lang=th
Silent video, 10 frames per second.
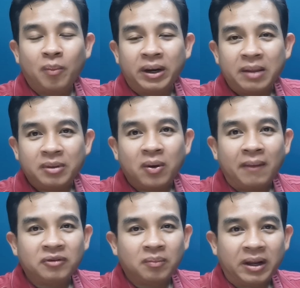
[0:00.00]
เขาไม่ได้มีค
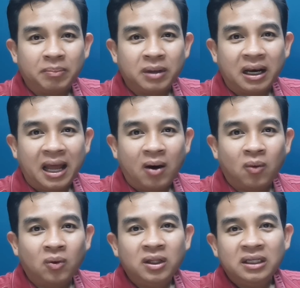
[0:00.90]
วามสำเร็จเหมือนเรา
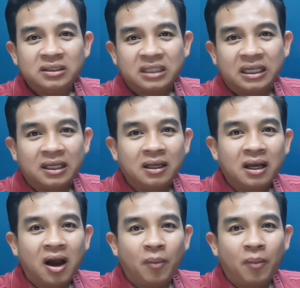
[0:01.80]
4.